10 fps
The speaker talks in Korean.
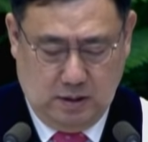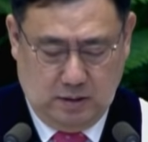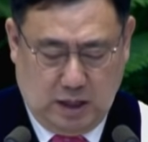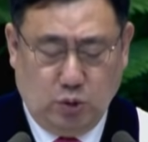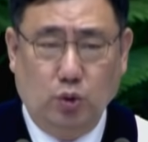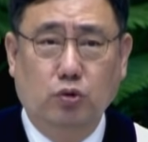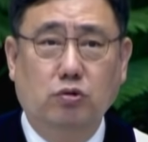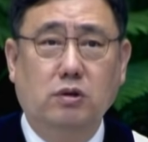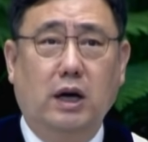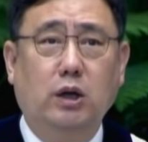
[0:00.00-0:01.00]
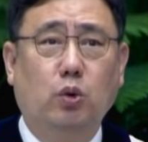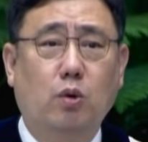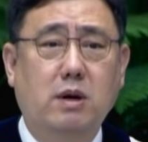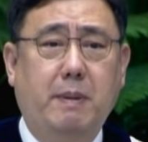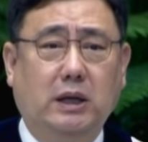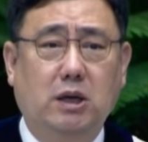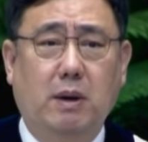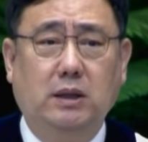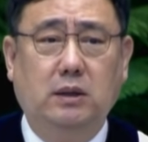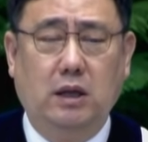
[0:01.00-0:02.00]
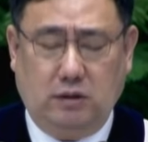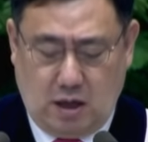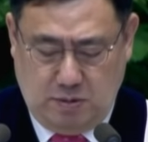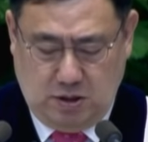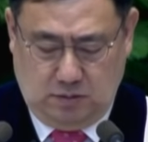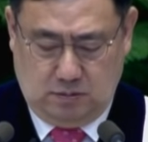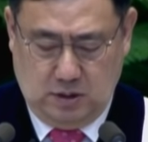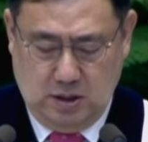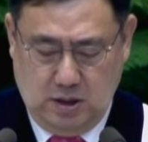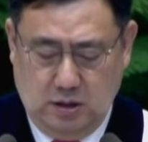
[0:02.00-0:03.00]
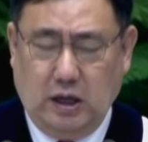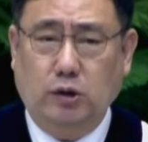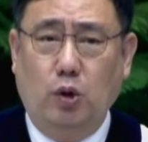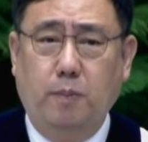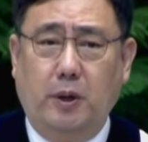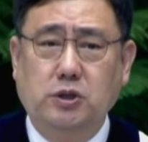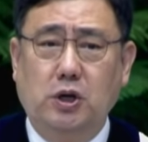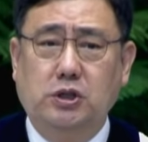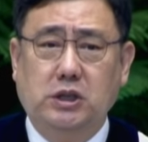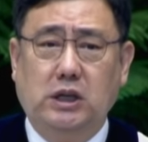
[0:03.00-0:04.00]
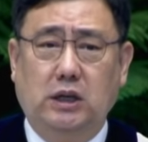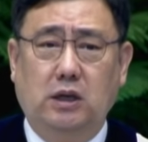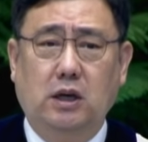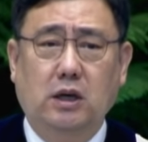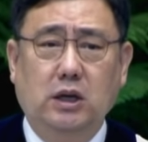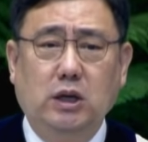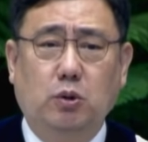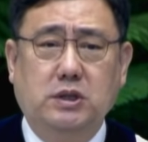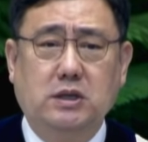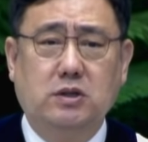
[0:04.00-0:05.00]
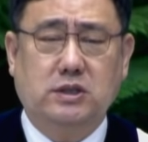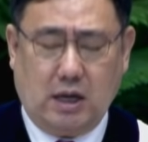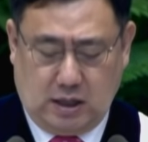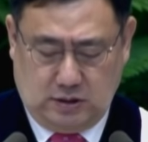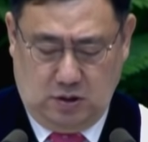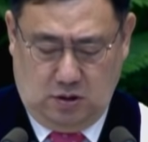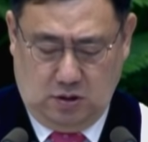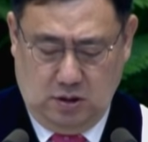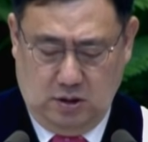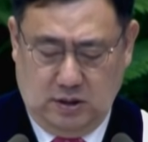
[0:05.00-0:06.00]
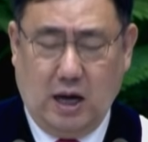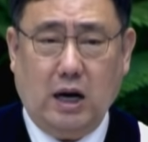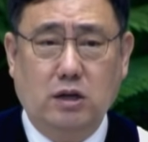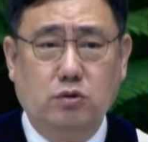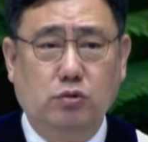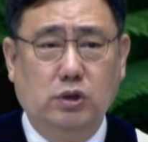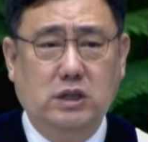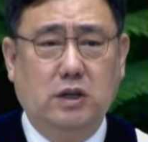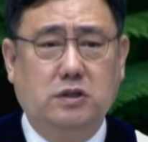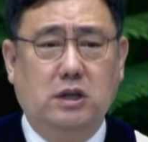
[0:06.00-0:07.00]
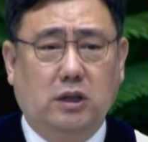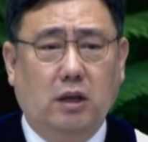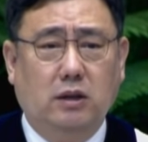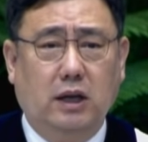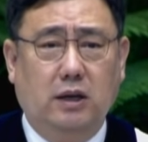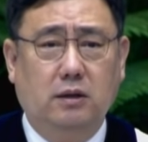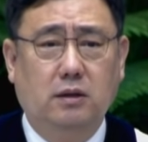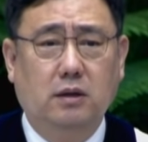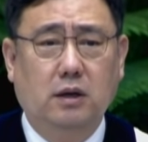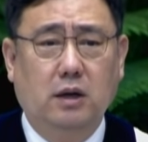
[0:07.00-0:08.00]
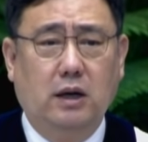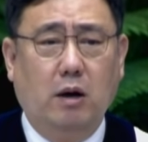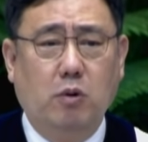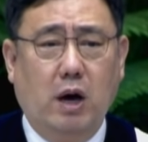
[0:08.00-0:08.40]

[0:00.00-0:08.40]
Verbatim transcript: 나도 누군가의 도움을 받기만 했다면 나도 버젓이 이곳에서 살아서 나갈 수 있었을 텐데 라고